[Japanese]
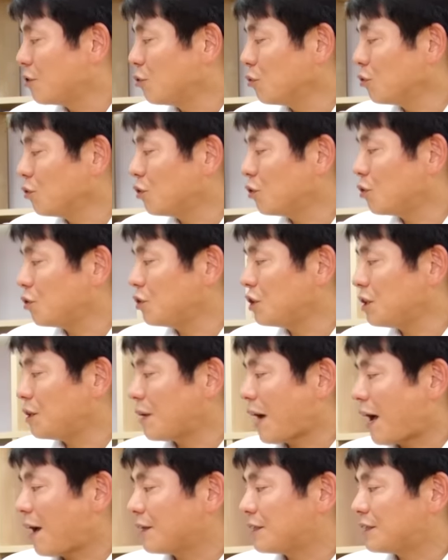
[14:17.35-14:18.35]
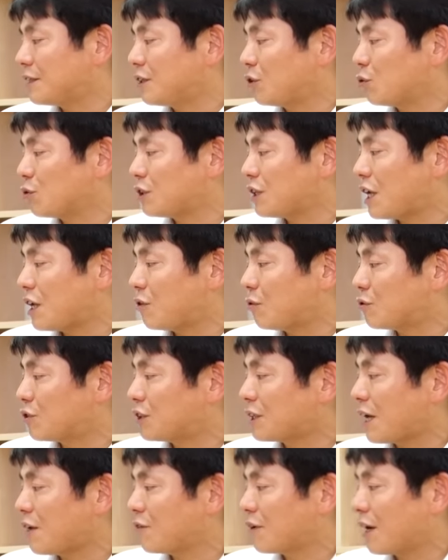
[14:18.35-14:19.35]
どのようにその製品を
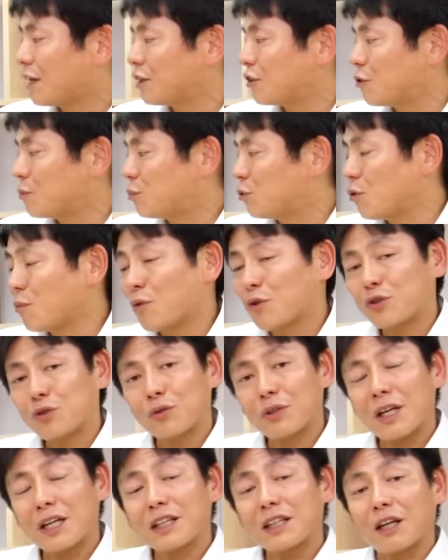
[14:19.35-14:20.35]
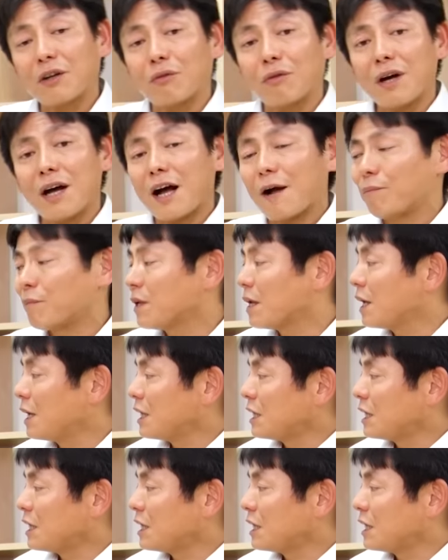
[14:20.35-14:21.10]
伝えるかっていうプロモーションだったのが、